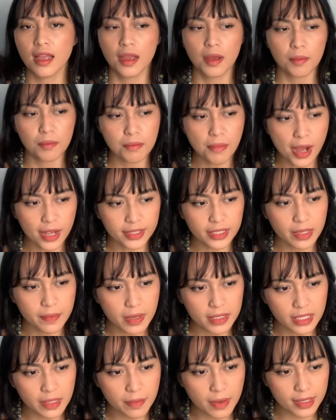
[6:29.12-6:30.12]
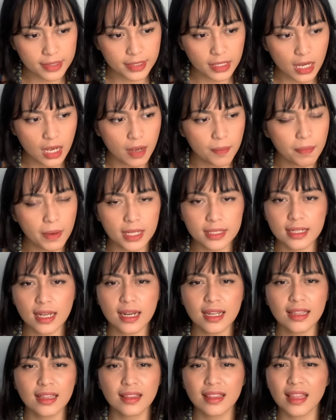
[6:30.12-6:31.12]
baca baca baca
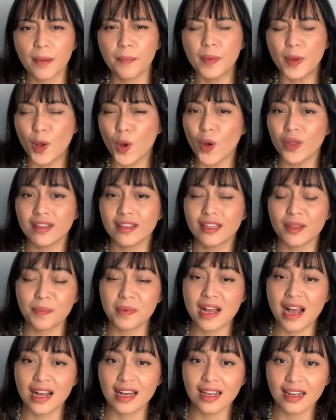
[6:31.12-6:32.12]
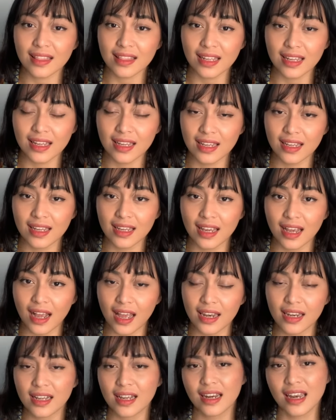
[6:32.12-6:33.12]
pelajarin tapi kok tetap nggak ngerti ya
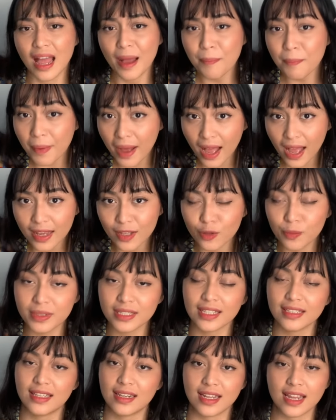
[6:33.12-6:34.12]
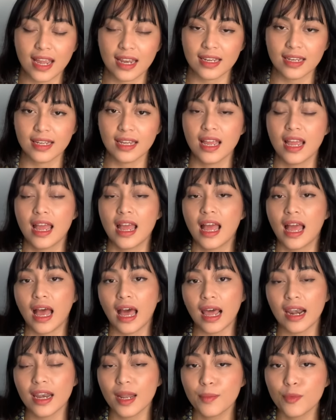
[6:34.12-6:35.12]
kan kenapa itu bisa terjadi
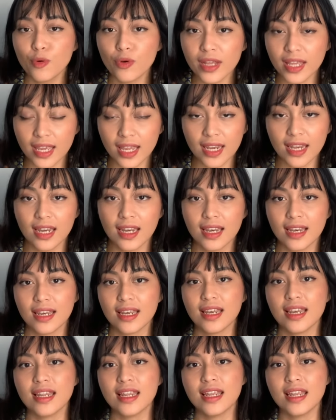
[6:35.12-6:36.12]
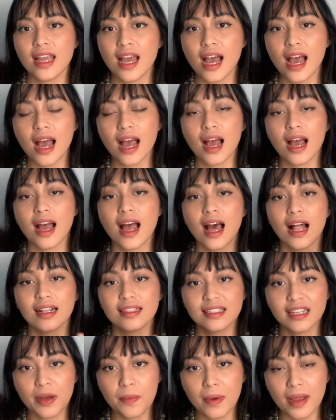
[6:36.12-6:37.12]
karena mungkin dia
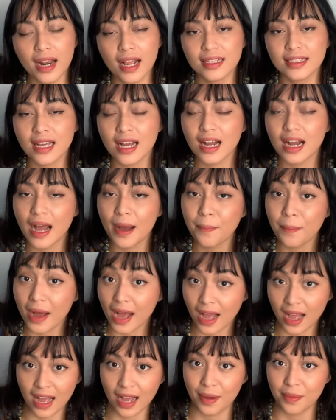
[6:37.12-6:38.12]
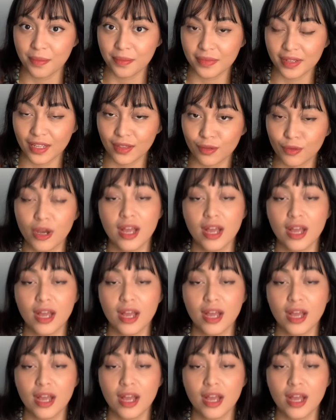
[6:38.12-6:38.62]
aljabar aja nggak paham gitu